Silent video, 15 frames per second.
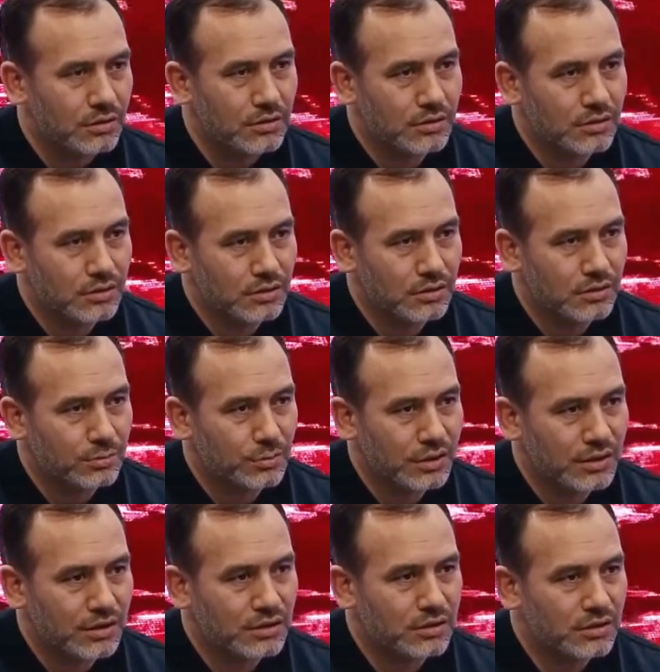E,
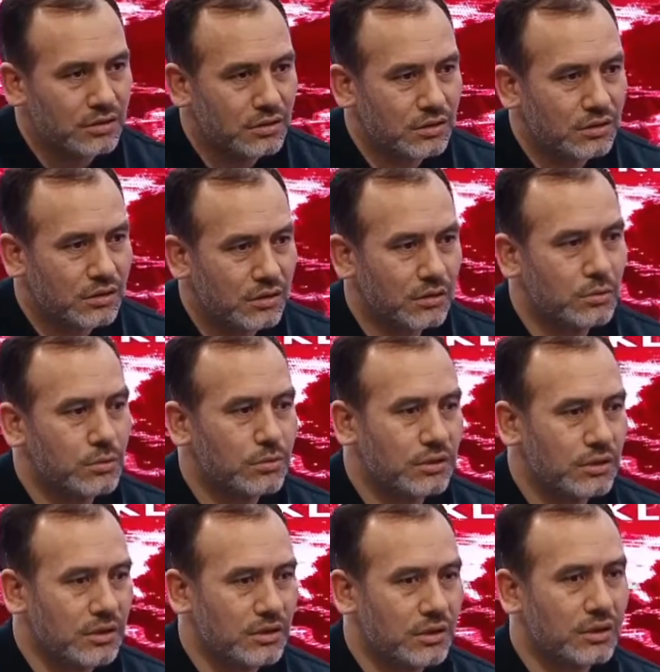birkaç e,
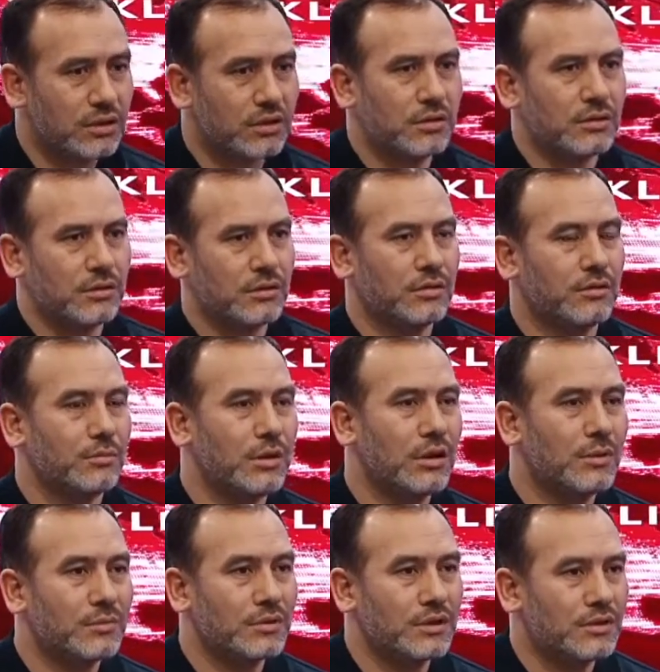ülkelere e,
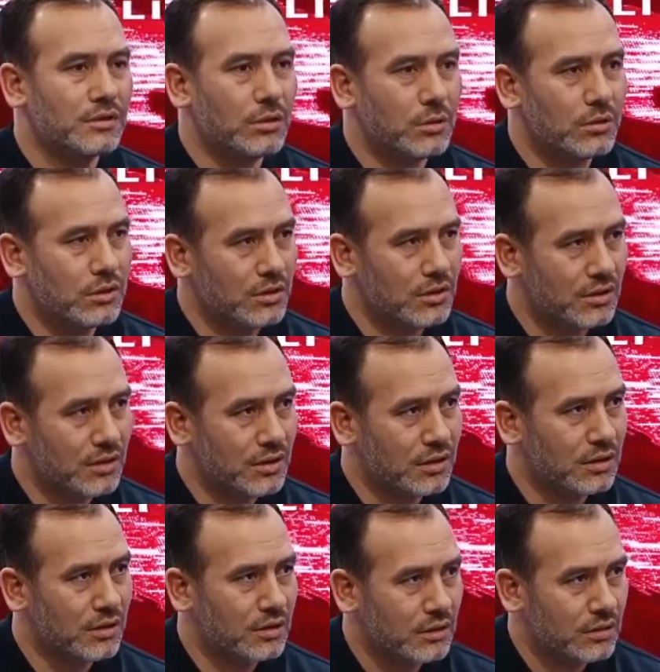bağımsız devletlere
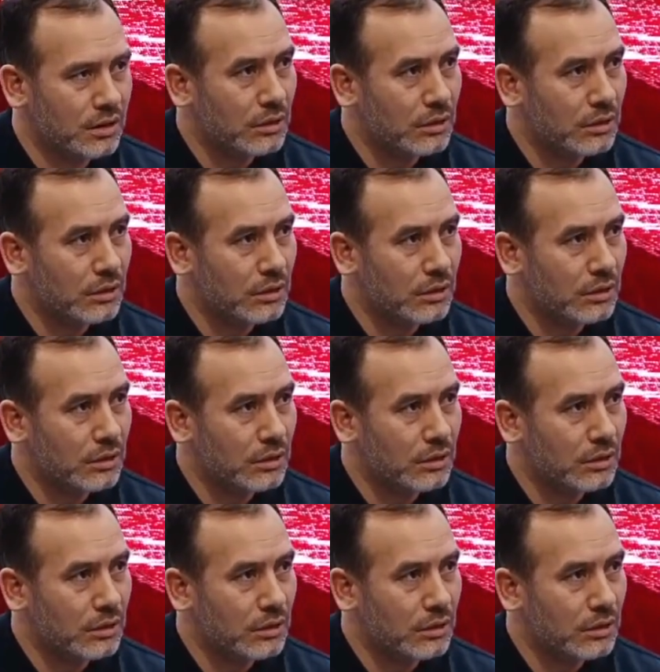hı hı.